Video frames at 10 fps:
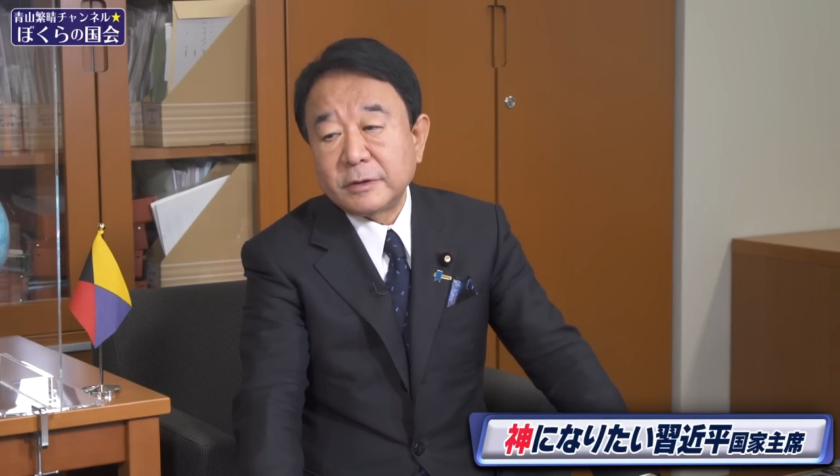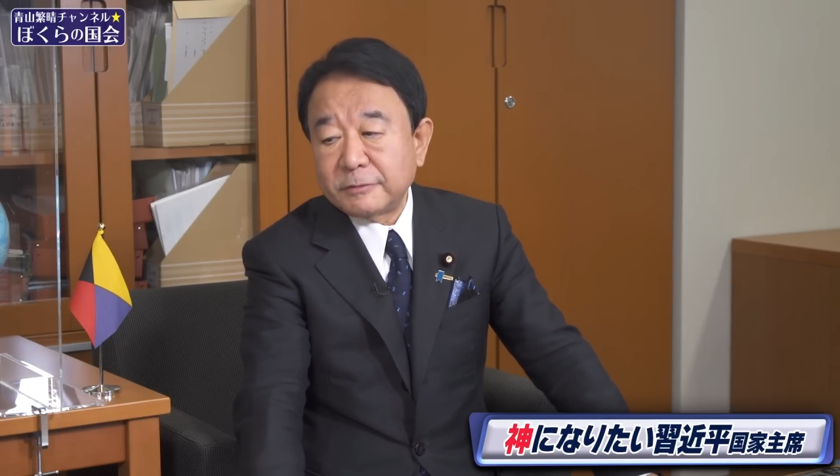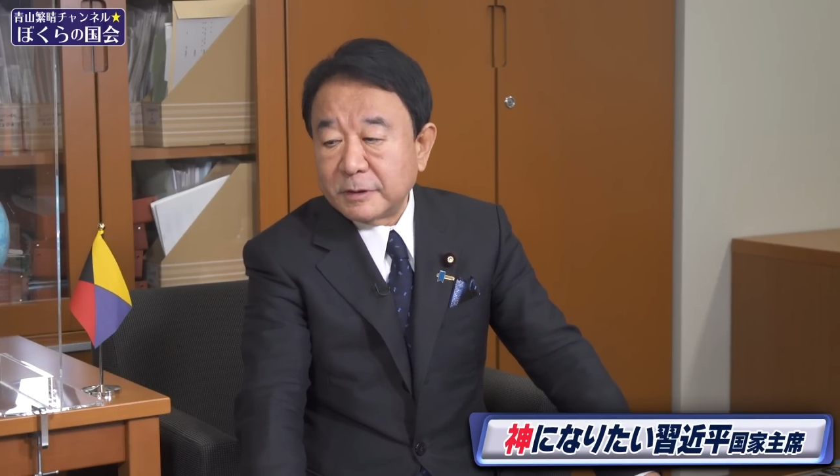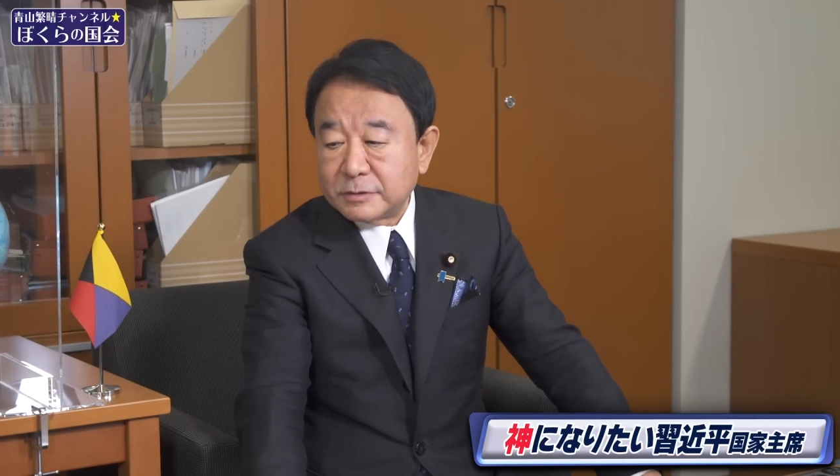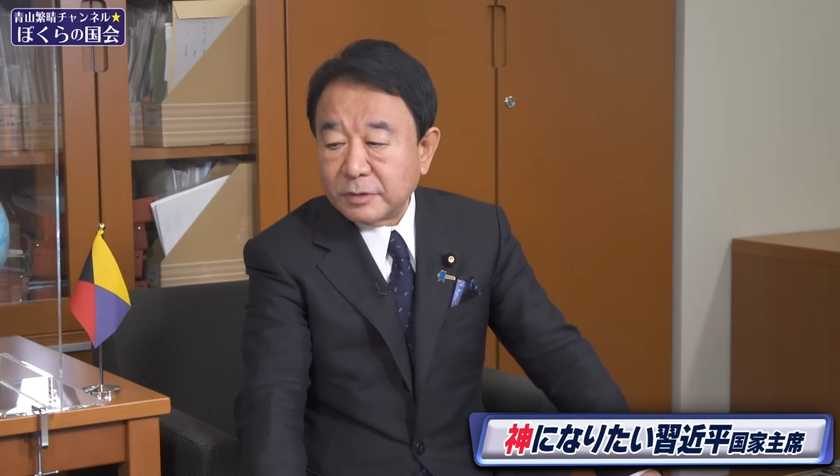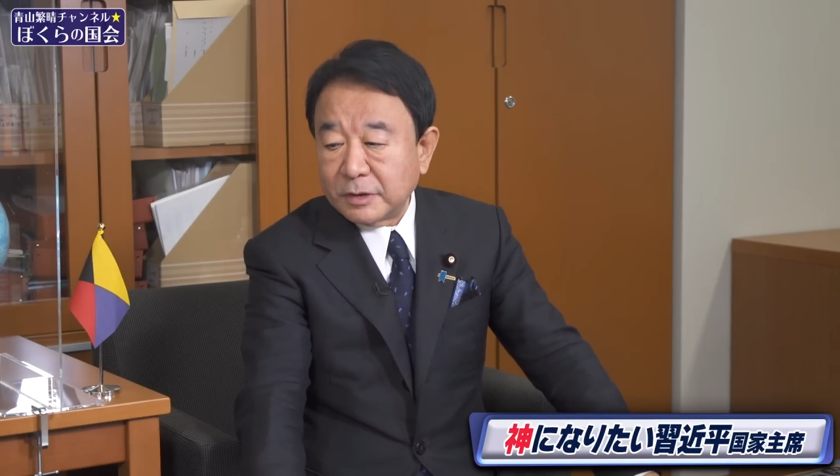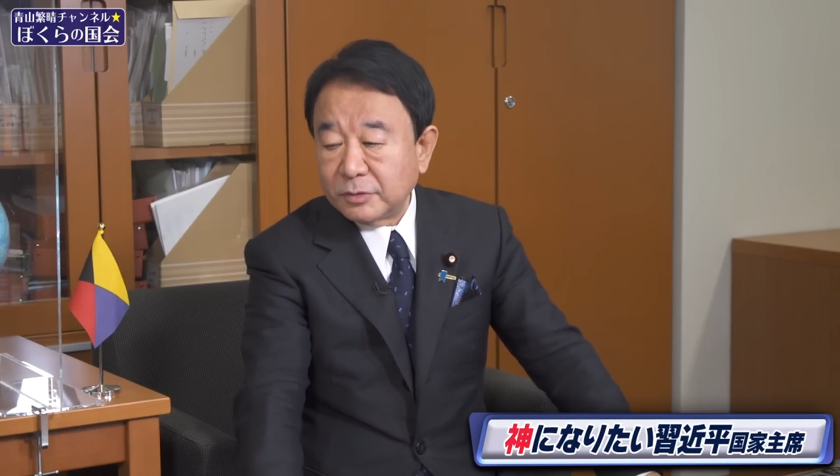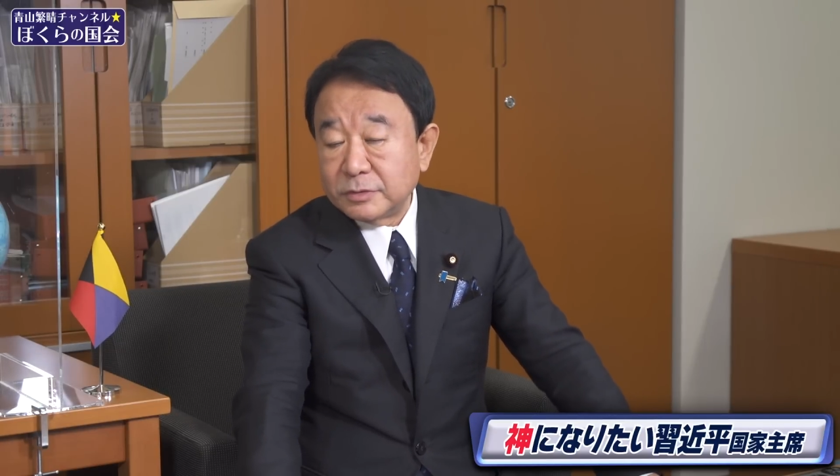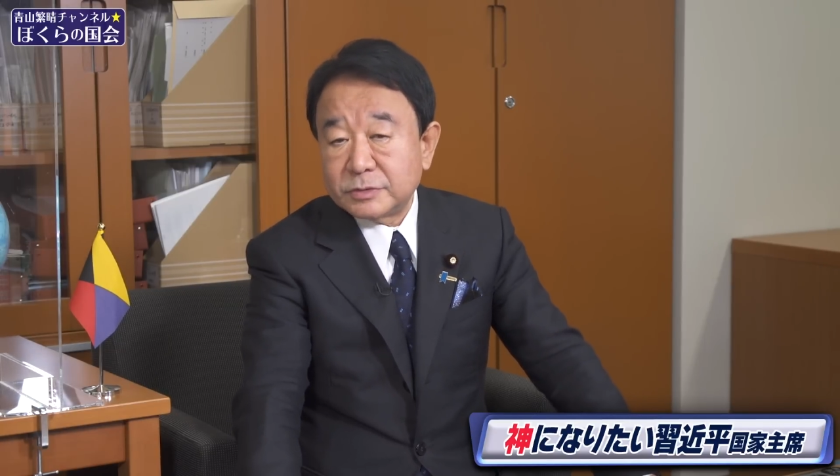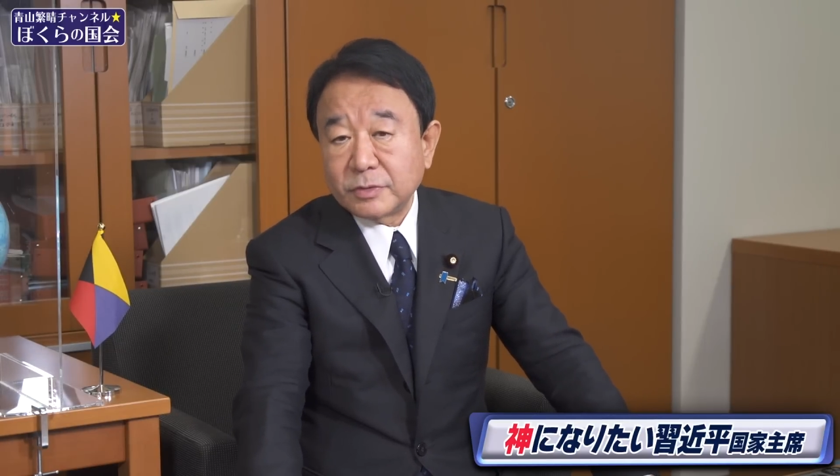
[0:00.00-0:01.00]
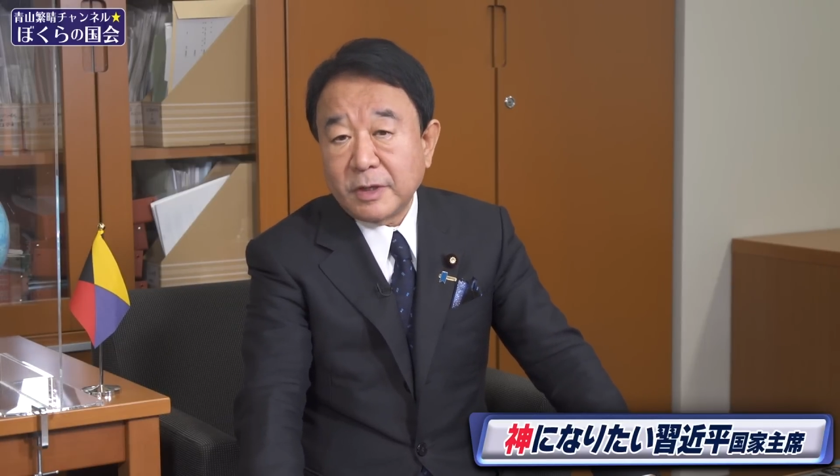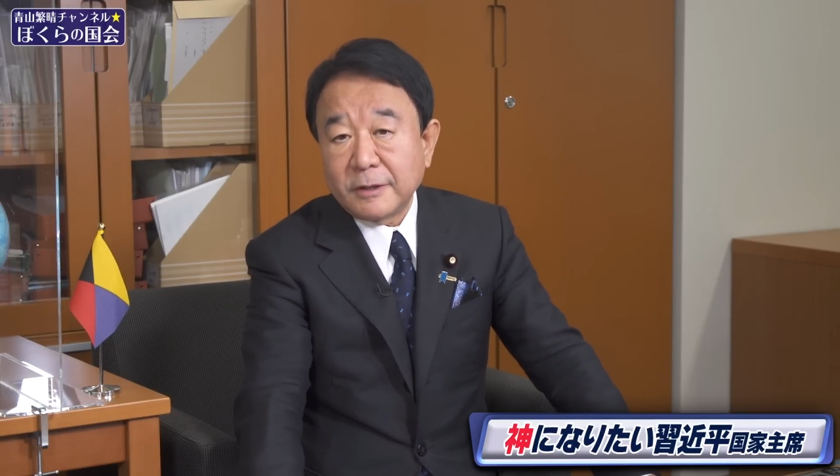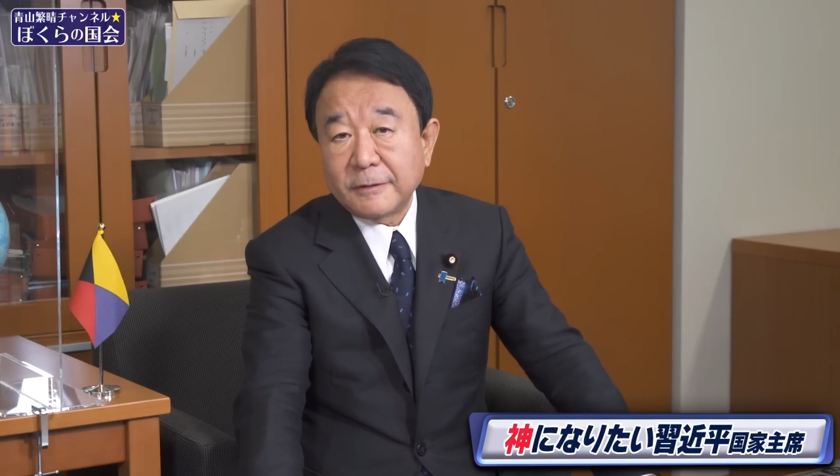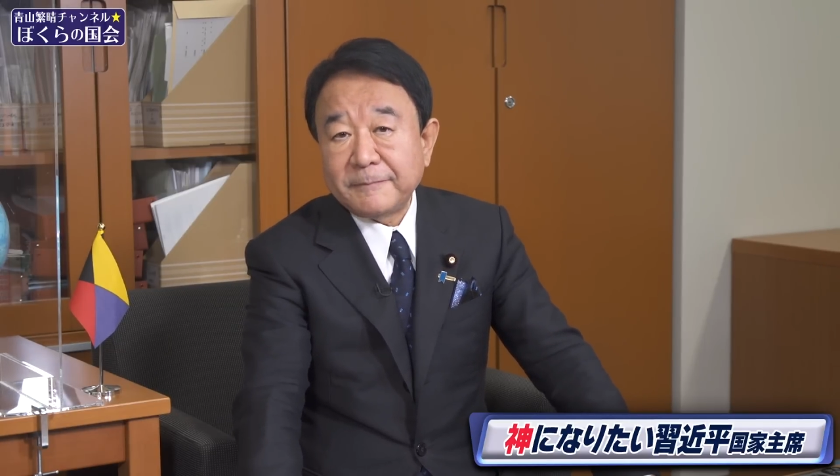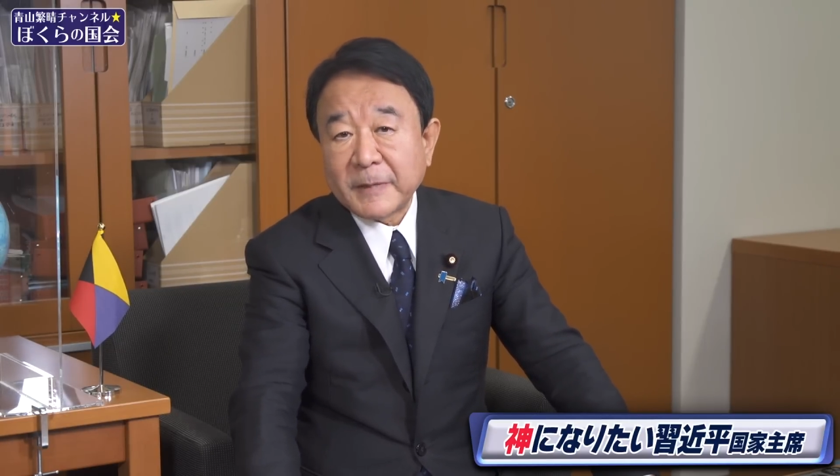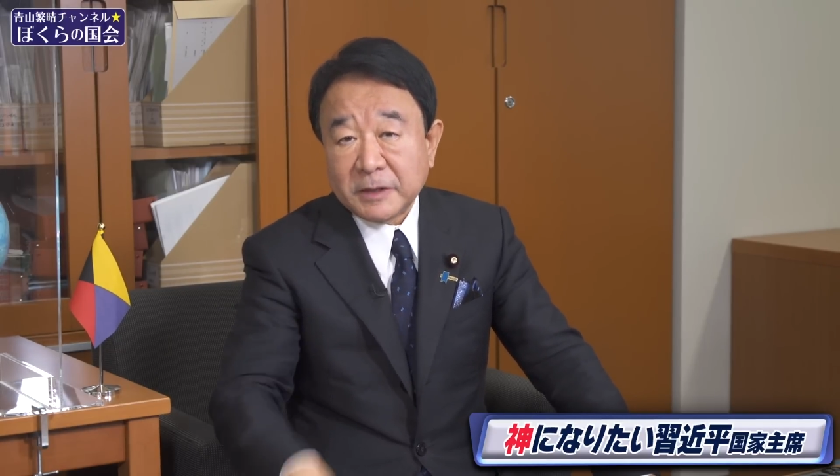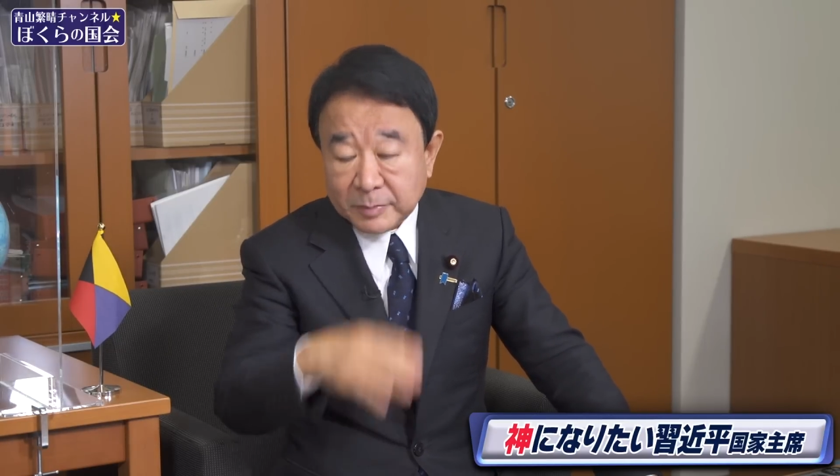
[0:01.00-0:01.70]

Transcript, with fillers: かフランスとかドイツとか